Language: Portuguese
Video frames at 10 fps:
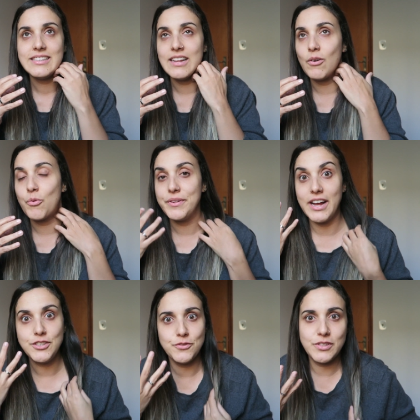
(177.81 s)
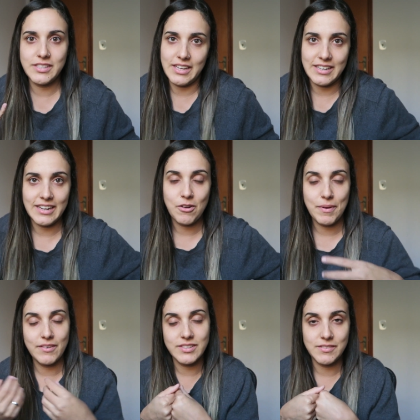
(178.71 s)
não cuidar de você, né? Como
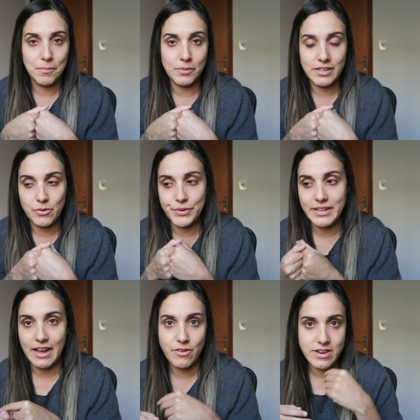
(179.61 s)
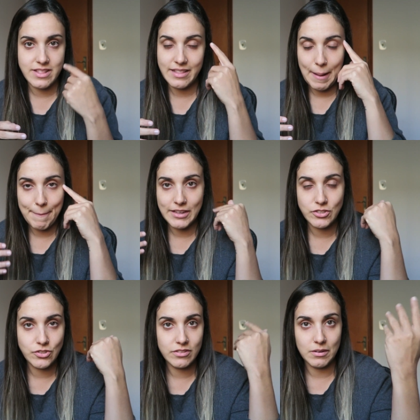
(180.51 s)
é que você vai poder cuidar e orientar a
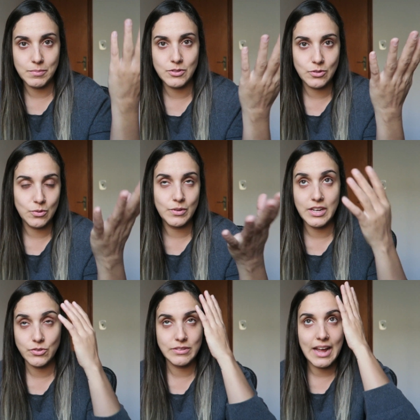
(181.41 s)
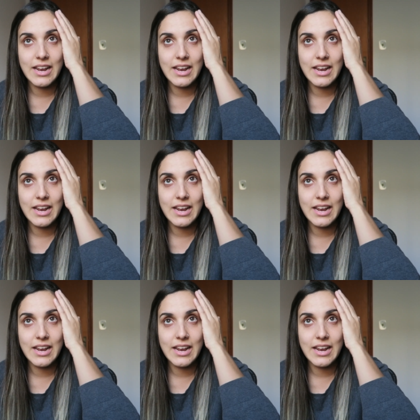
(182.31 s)
mente de outra pessoa e ajudar